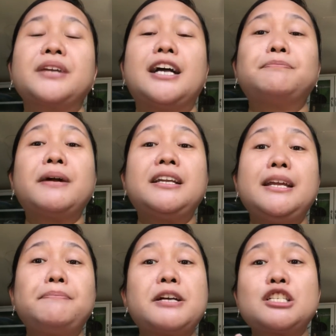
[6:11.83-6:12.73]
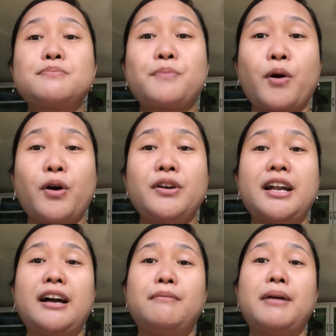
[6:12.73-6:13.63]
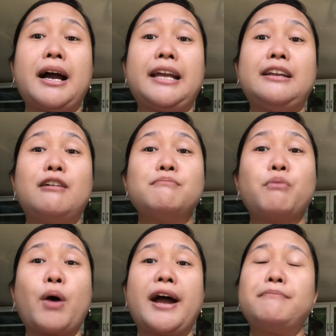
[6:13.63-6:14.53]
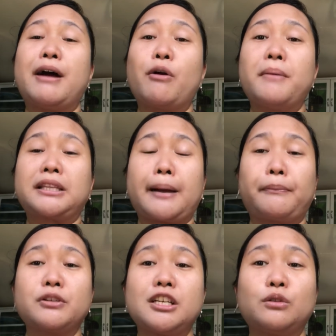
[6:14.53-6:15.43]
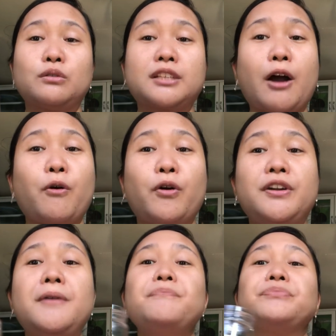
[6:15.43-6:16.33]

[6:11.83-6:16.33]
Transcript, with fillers: At paglipas po ng mga ilang buwan bago matapos itong taon,